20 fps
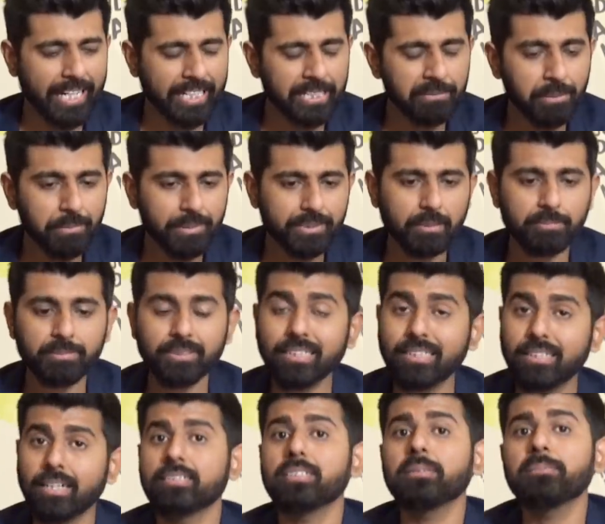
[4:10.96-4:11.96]
एनिमे में सबसे
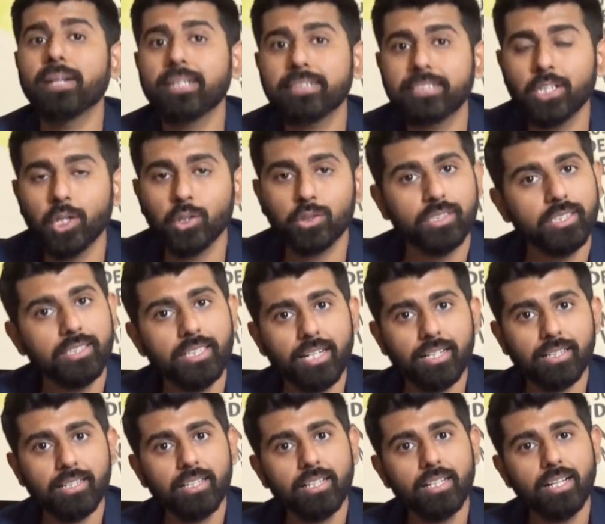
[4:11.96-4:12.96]
गजब बात क्या होती है
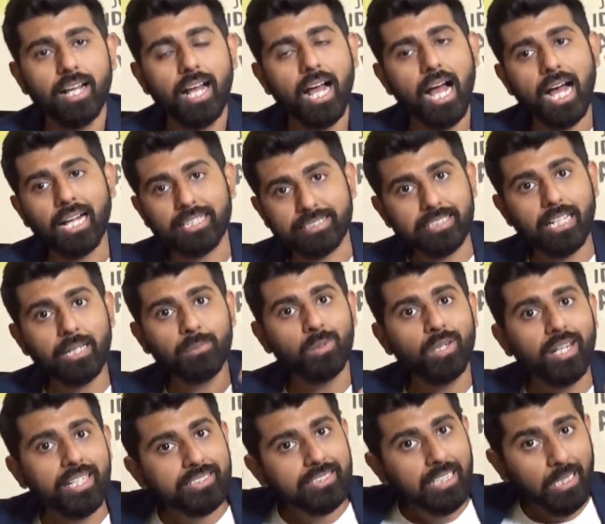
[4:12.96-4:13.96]
ना अच्छा
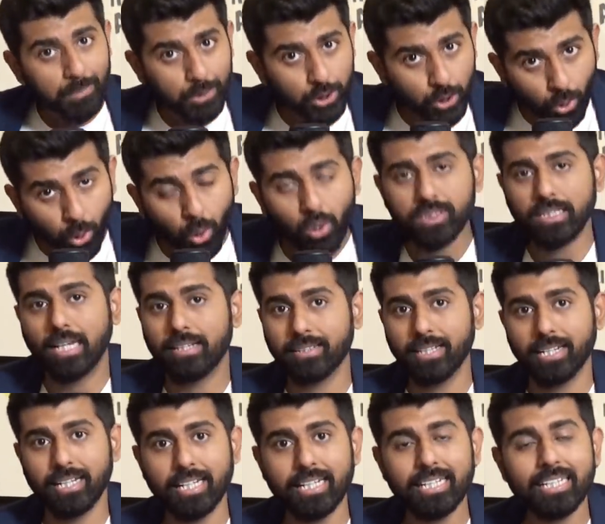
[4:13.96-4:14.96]
बुरा इस्टेब्लिश हो
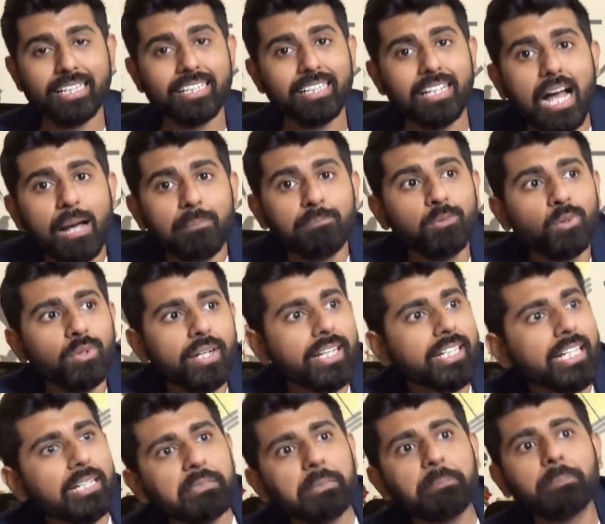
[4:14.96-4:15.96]
जाता है लेकिन आप
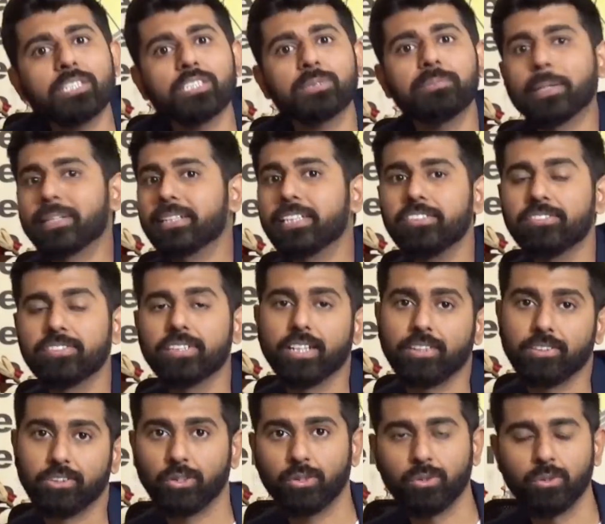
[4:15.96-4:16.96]
बुरे के भी पर्सपेक्टिव
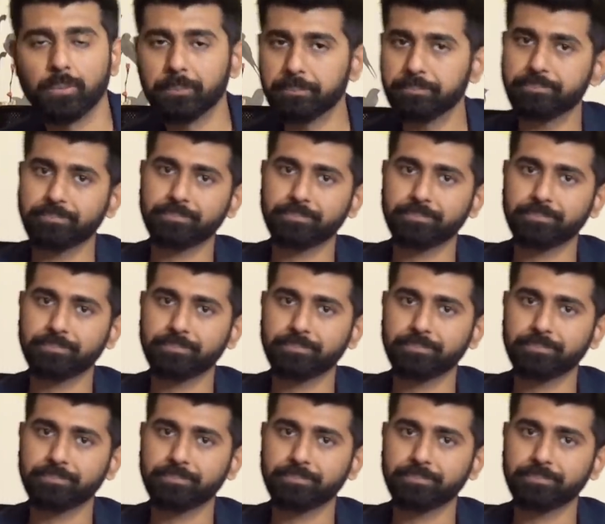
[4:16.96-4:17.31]
देखते हो